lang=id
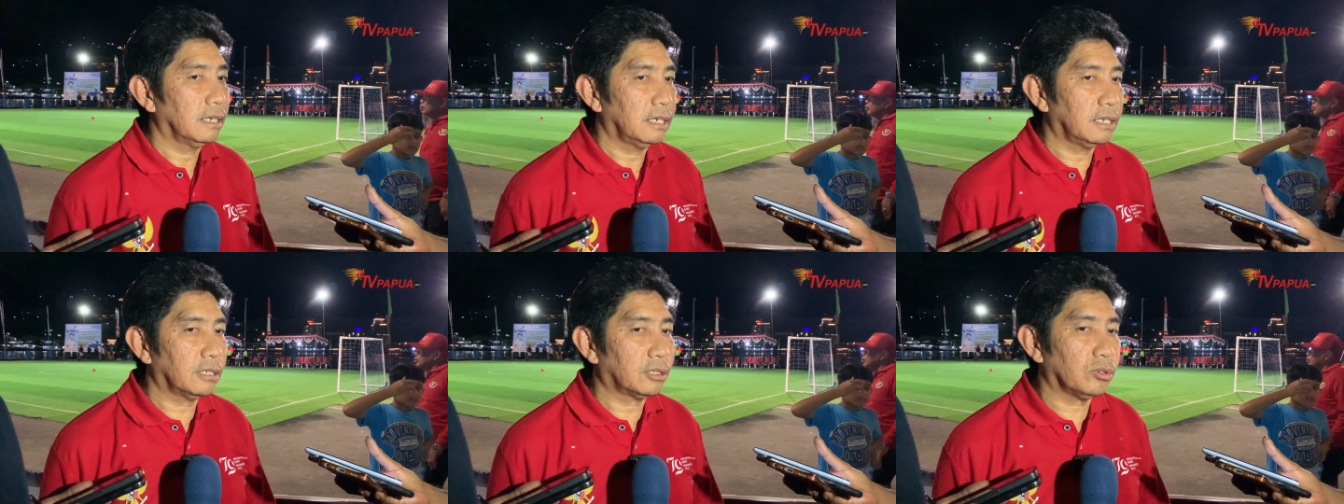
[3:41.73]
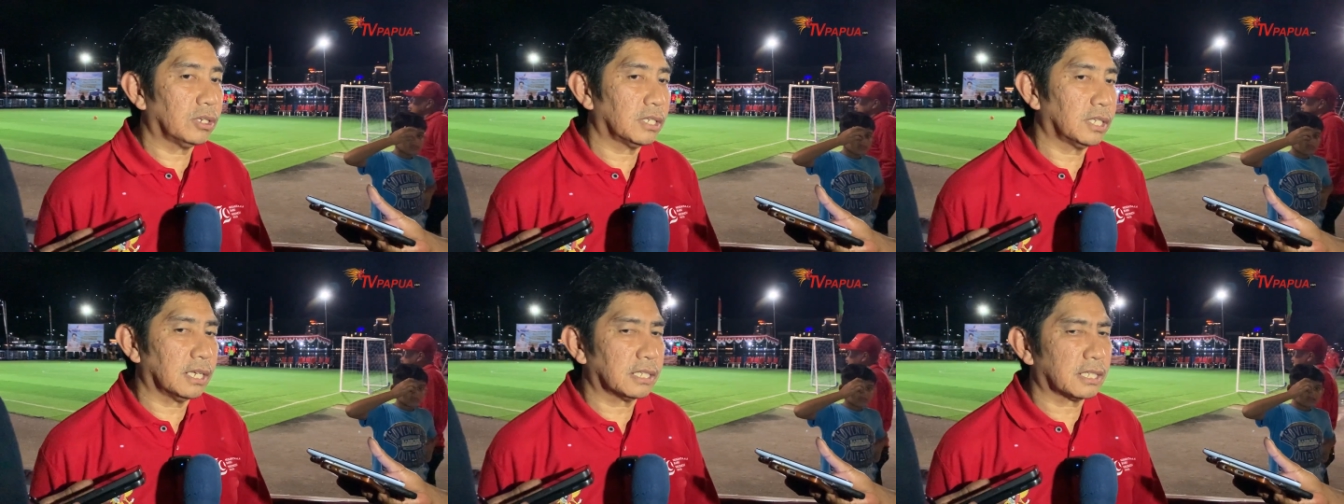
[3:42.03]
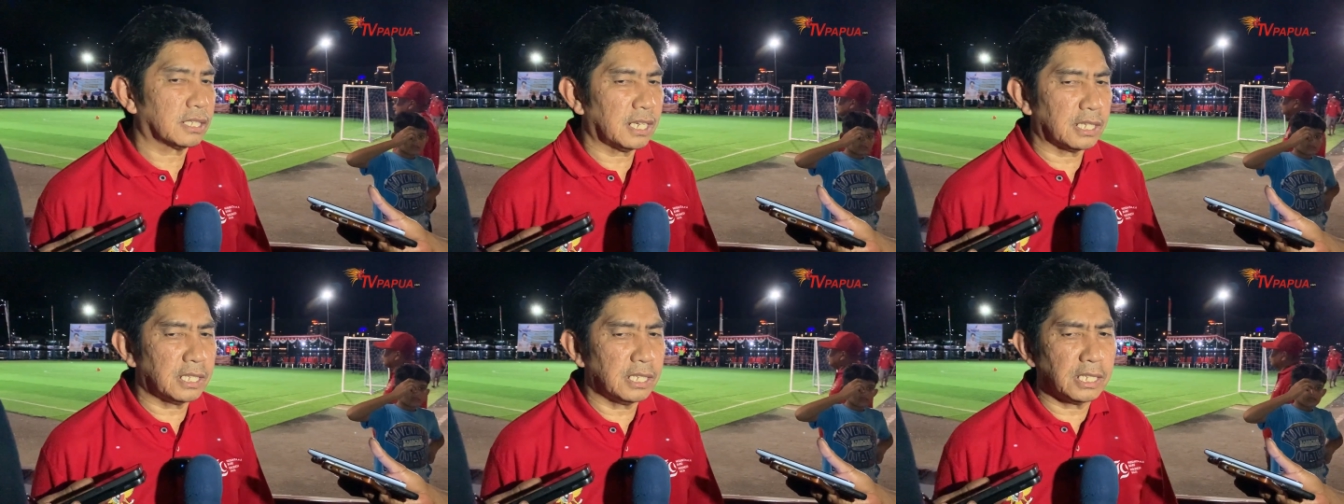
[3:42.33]
itu adalah
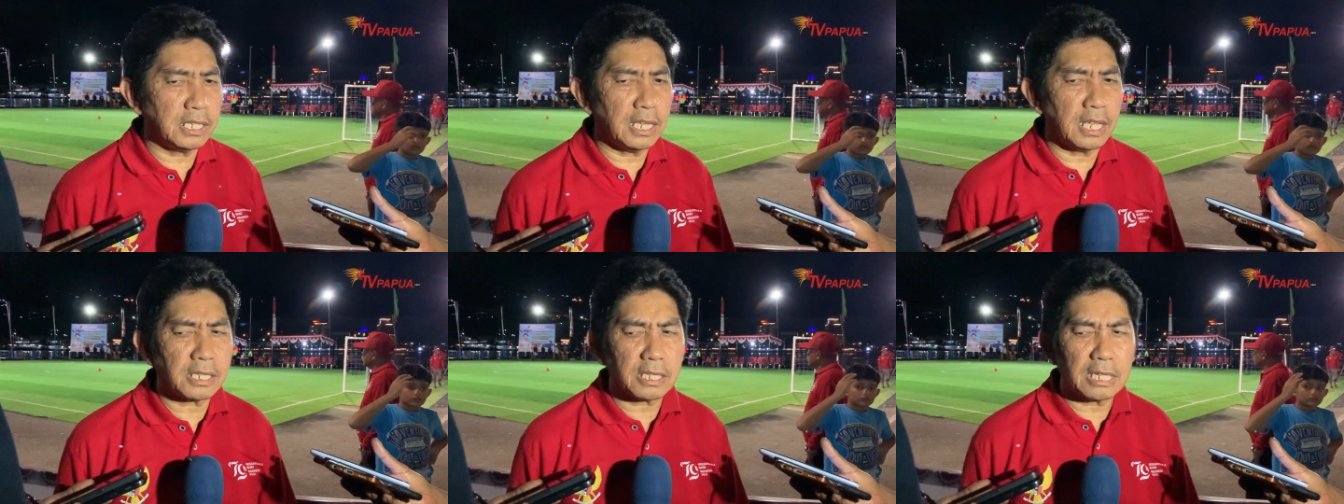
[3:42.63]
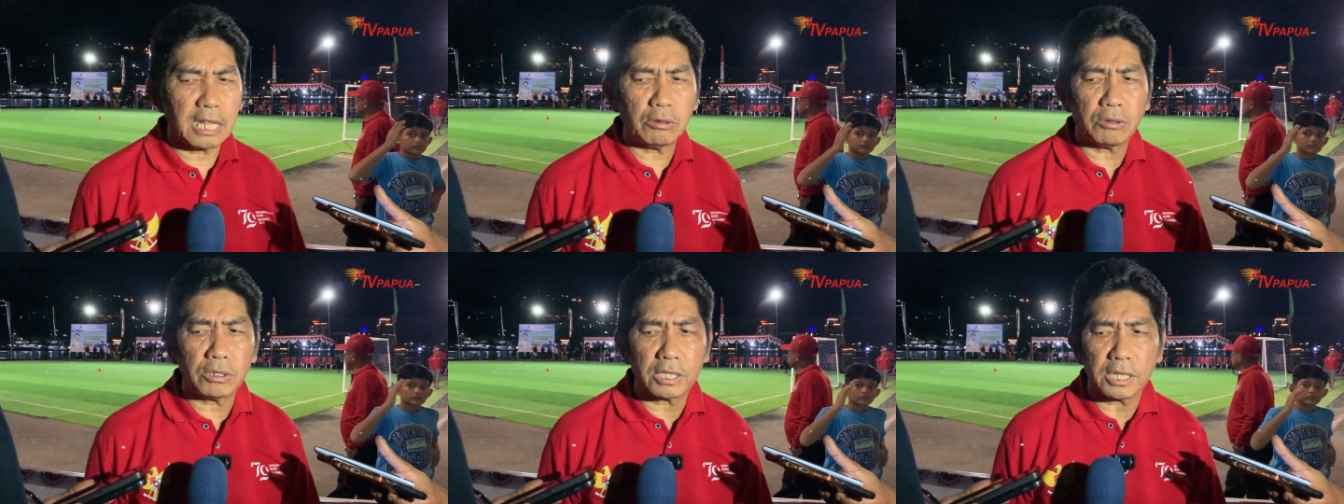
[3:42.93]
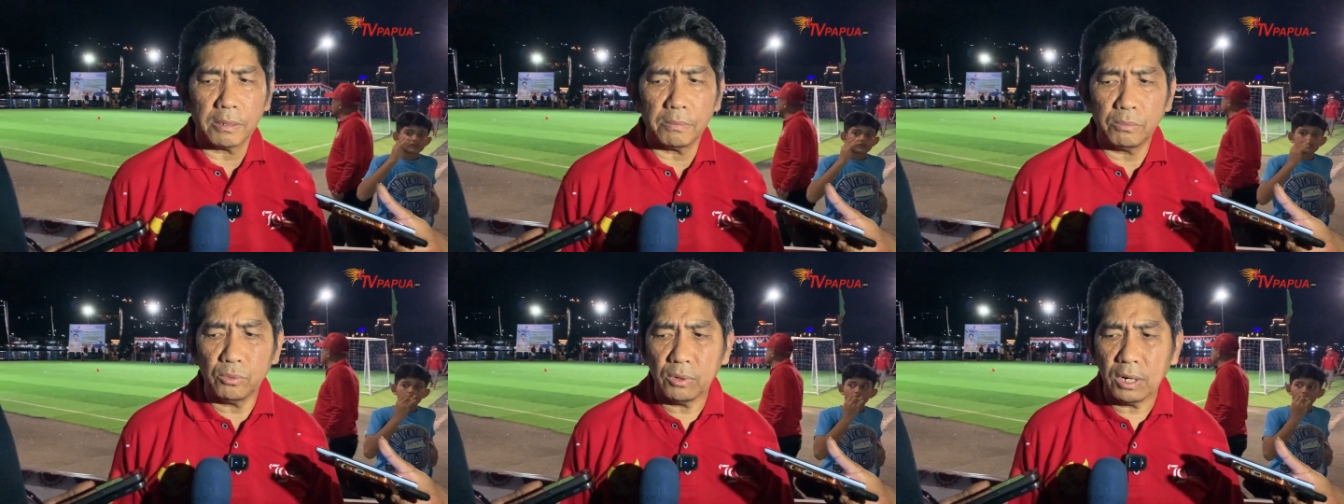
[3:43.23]
tradisi yang selalu
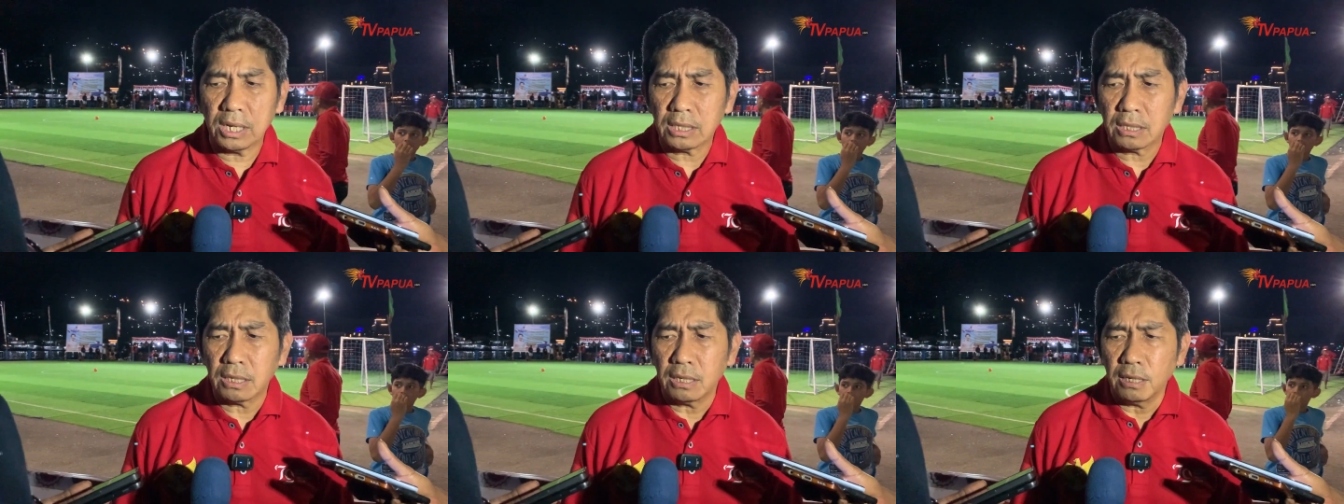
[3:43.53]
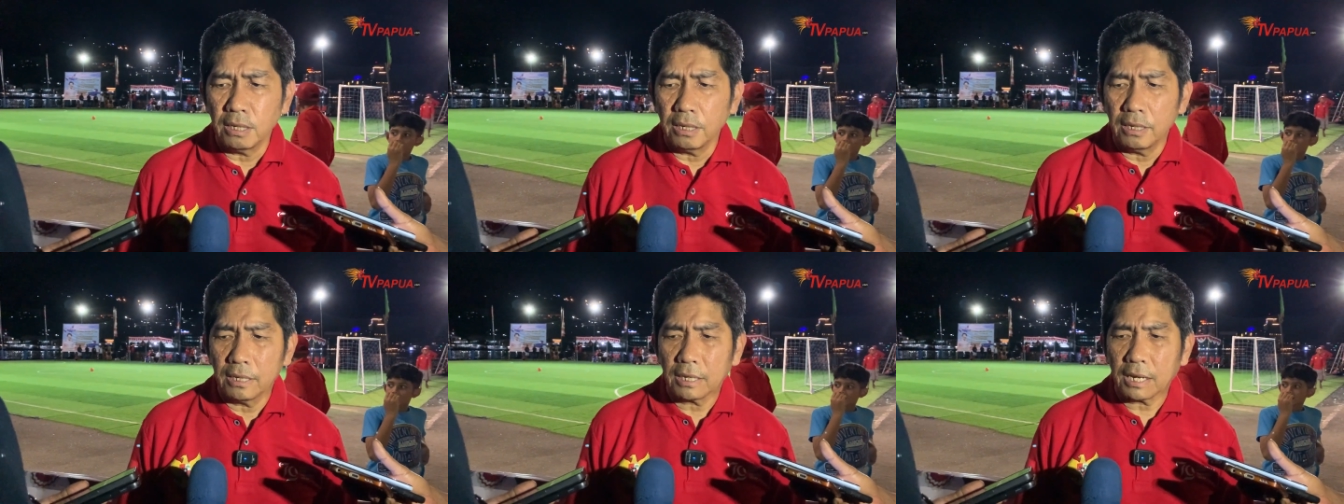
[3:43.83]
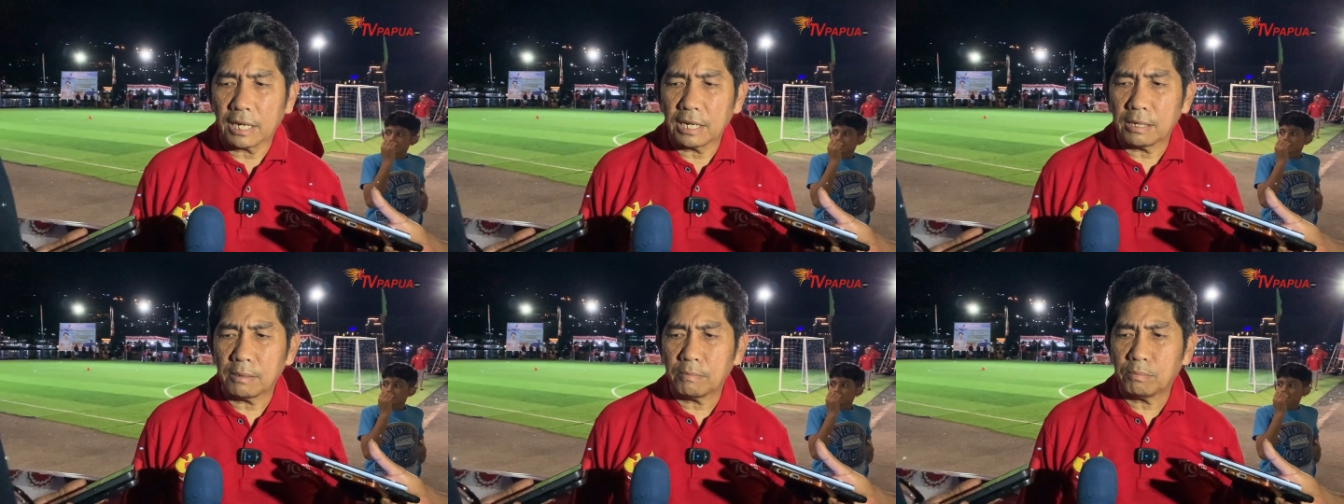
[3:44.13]
kita buat
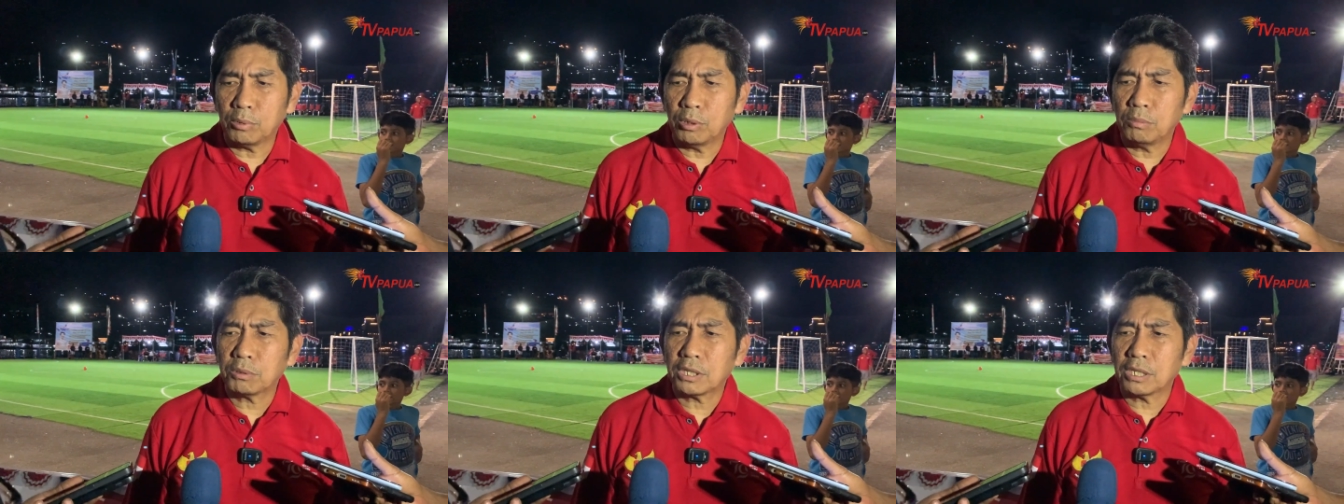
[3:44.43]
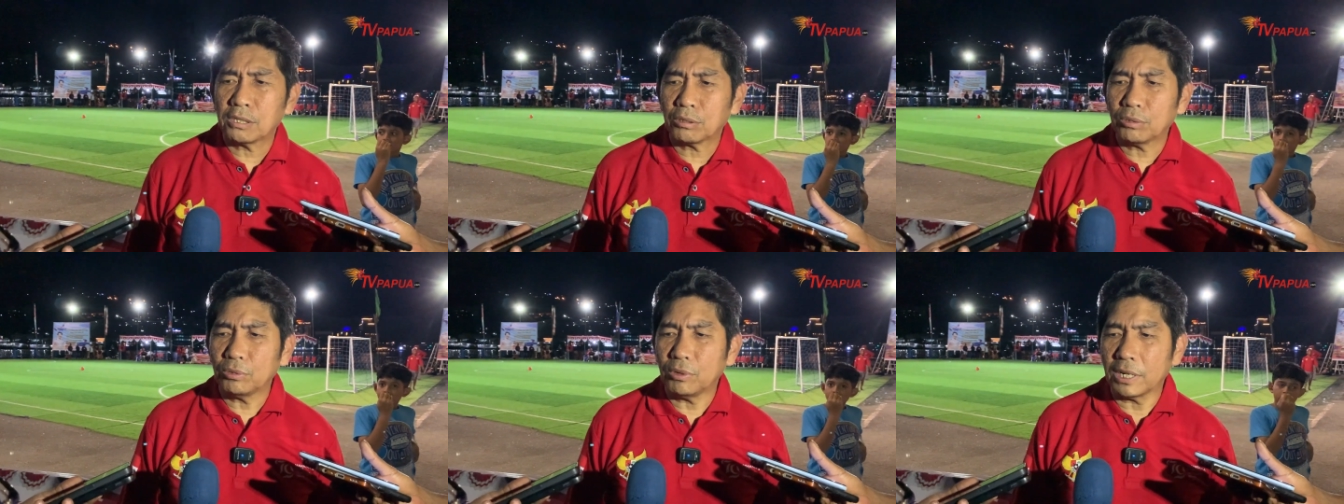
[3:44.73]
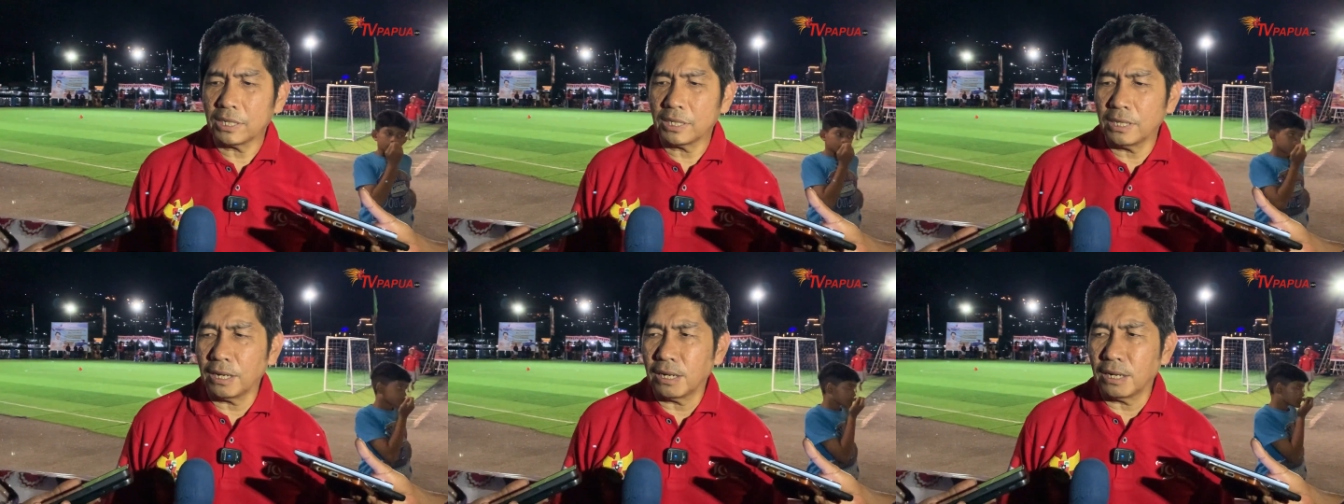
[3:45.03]
karena belum tentu
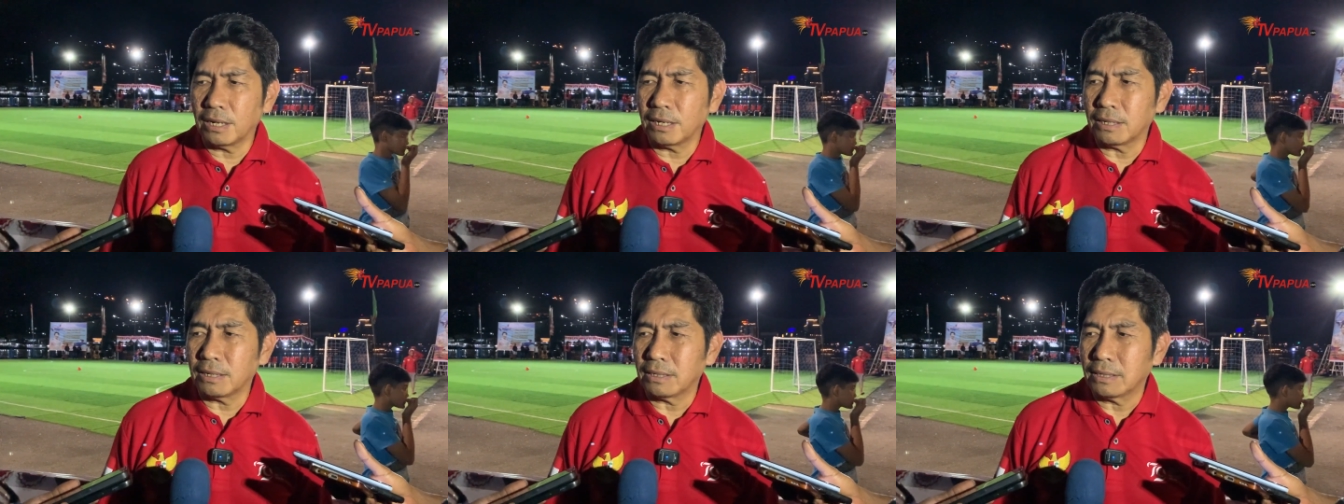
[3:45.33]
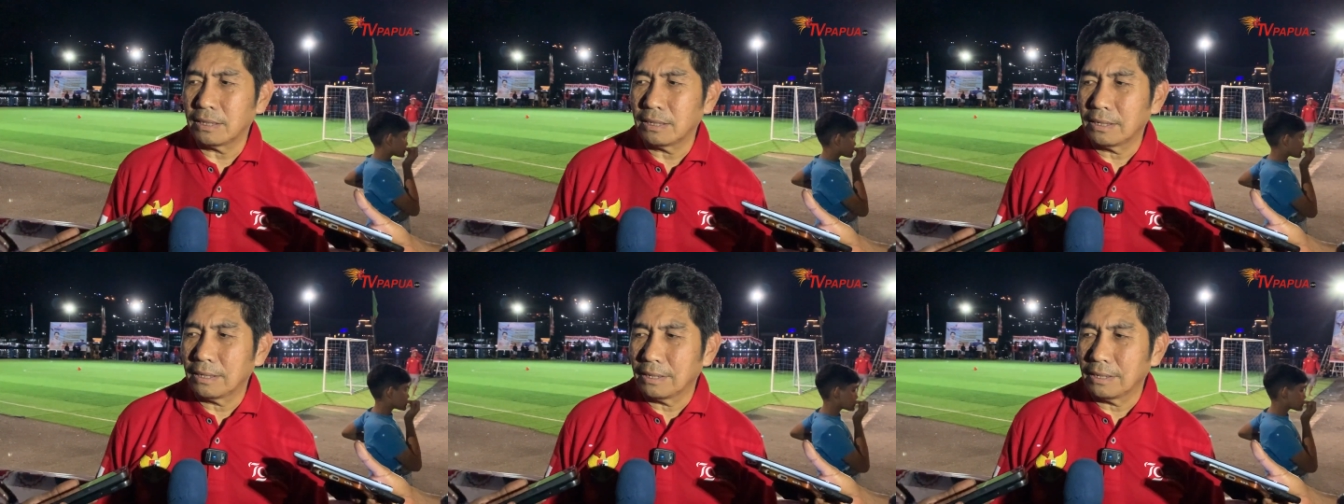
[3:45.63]
ada